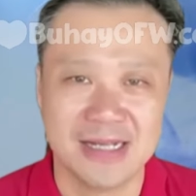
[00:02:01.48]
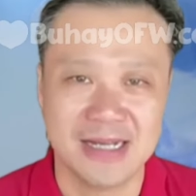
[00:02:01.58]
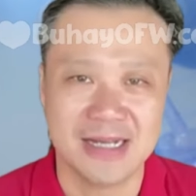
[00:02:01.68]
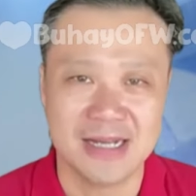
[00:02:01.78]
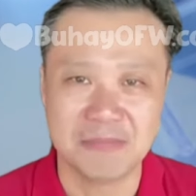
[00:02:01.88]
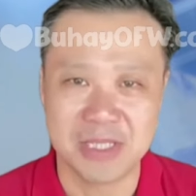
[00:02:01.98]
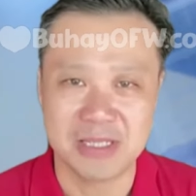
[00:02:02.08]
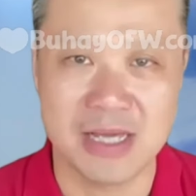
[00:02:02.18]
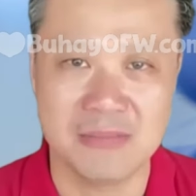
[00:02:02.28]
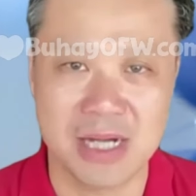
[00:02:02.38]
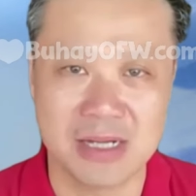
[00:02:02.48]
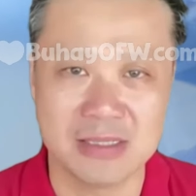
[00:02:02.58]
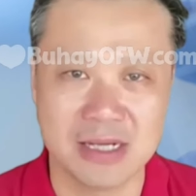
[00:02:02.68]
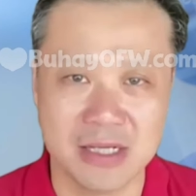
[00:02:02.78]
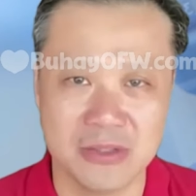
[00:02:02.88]
uh, ang pinakamaganda
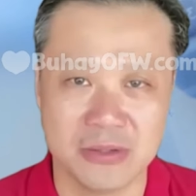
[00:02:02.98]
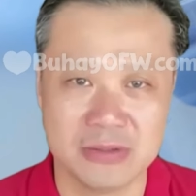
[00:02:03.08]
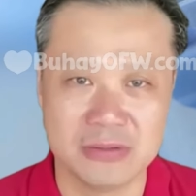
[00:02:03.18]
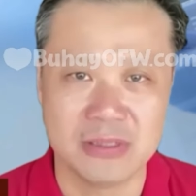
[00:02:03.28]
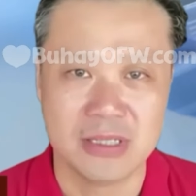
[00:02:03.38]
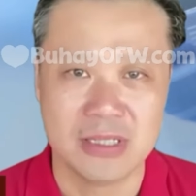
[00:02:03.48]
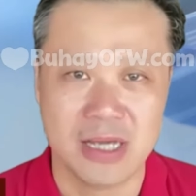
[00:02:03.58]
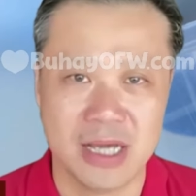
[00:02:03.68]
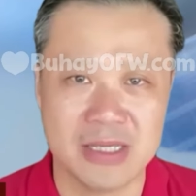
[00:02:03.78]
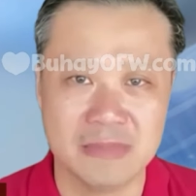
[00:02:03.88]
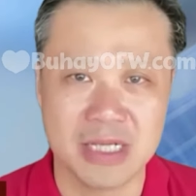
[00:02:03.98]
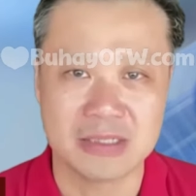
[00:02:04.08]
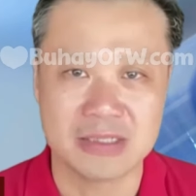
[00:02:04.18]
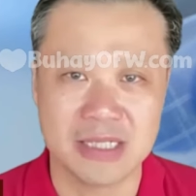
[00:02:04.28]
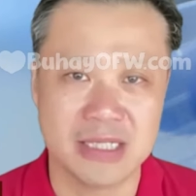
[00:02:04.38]
ngayon ay
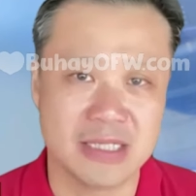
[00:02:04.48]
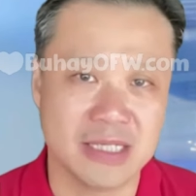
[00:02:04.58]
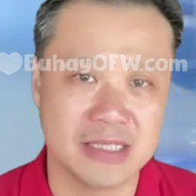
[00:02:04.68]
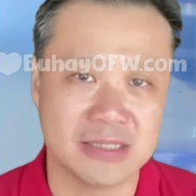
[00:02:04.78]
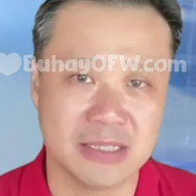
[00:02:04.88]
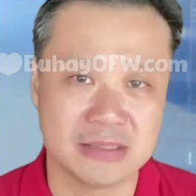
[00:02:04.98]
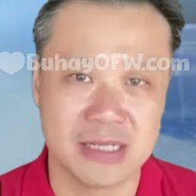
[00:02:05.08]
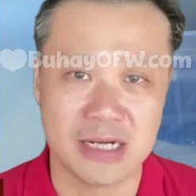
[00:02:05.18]
mag-DNA silang